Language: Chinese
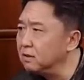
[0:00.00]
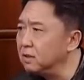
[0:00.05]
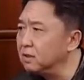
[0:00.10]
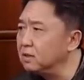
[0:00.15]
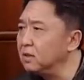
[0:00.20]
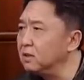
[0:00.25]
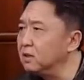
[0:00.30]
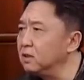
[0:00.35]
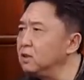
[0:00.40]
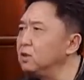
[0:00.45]
那
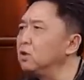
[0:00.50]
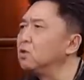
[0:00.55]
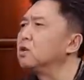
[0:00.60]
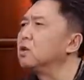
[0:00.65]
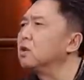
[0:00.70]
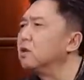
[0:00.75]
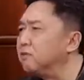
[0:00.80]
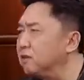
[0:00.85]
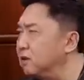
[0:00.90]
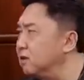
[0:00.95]
这人就
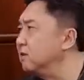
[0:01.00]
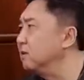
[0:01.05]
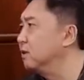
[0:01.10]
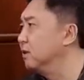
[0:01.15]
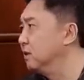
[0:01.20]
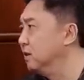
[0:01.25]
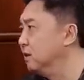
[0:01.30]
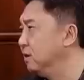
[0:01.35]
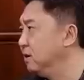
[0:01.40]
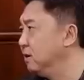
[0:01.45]
是个疯子。
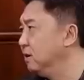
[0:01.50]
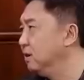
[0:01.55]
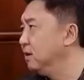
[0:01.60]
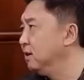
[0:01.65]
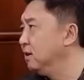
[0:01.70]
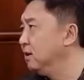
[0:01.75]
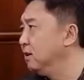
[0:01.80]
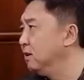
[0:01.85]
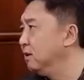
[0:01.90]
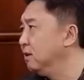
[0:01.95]
是
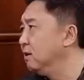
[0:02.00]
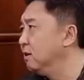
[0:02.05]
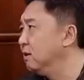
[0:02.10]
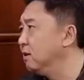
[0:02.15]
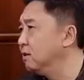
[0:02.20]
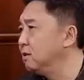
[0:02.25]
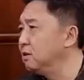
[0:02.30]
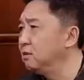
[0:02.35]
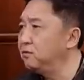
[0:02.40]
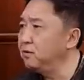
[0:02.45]

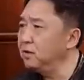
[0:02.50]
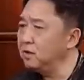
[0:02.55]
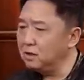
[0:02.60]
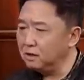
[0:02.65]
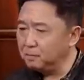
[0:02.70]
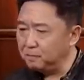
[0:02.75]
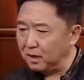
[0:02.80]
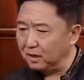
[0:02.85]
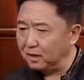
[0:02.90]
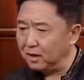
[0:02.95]
啊，你非
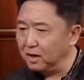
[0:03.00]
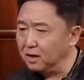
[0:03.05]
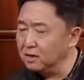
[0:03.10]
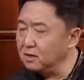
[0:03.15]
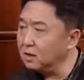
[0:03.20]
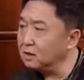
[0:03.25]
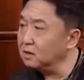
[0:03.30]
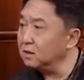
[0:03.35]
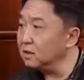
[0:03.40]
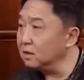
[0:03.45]
得把台
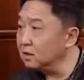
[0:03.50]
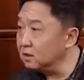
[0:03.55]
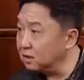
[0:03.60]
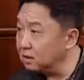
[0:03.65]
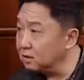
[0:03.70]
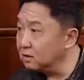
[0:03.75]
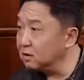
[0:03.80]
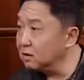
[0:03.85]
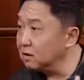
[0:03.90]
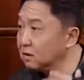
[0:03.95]
上你的
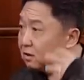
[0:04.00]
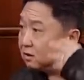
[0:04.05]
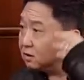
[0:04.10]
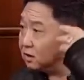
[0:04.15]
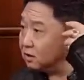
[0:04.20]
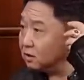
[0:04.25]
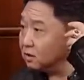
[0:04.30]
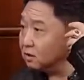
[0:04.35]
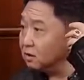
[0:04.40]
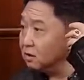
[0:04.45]
整个的
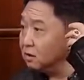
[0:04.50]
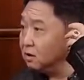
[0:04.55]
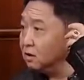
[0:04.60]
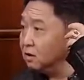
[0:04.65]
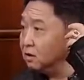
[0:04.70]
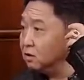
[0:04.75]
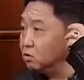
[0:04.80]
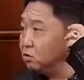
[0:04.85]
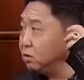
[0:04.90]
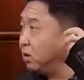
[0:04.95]
这个。
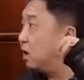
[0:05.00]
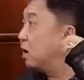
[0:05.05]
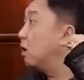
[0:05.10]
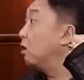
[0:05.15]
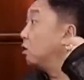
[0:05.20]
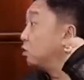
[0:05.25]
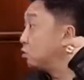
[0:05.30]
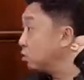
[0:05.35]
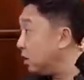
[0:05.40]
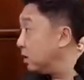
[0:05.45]
最
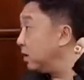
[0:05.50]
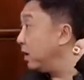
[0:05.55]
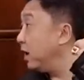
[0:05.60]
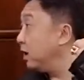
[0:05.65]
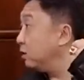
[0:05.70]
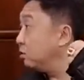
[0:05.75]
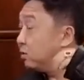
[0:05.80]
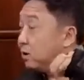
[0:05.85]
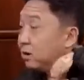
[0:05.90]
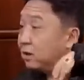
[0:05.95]
好的状
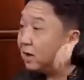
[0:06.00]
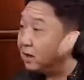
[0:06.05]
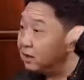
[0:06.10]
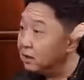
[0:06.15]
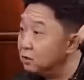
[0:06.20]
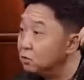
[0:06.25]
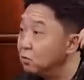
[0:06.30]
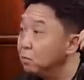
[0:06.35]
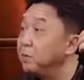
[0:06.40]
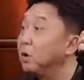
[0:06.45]
态，最大
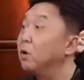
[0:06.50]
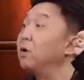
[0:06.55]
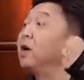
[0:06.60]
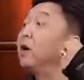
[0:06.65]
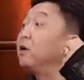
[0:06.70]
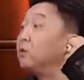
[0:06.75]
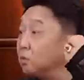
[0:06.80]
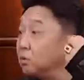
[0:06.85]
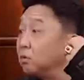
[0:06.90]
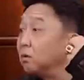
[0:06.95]
的一种表
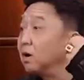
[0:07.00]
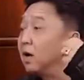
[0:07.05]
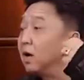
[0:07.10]
演欲，